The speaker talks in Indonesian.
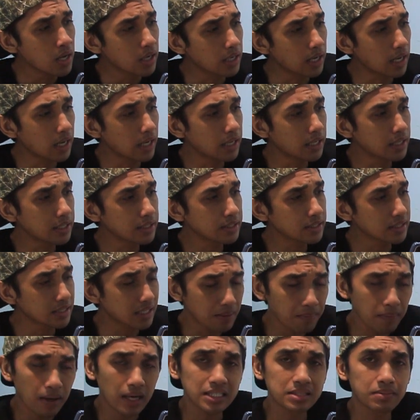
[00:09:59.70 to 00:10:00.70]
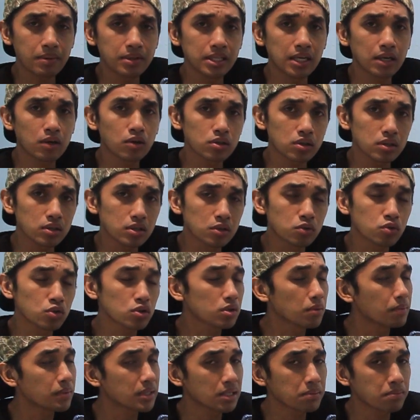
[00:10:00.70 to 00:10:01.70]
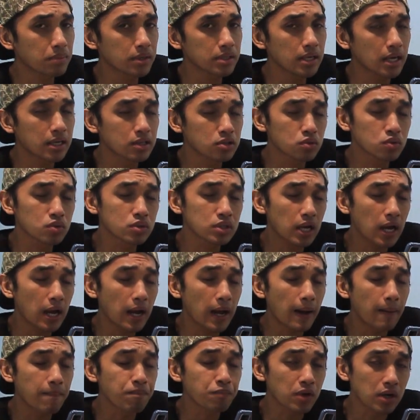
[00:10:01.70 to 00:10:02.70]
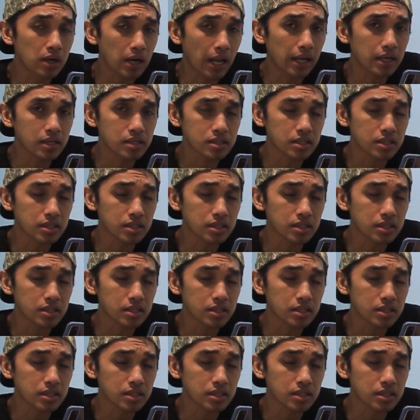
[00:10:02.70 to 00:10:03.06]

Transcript: Dan terima kasih banyak untuk teman-teman yang sudah like,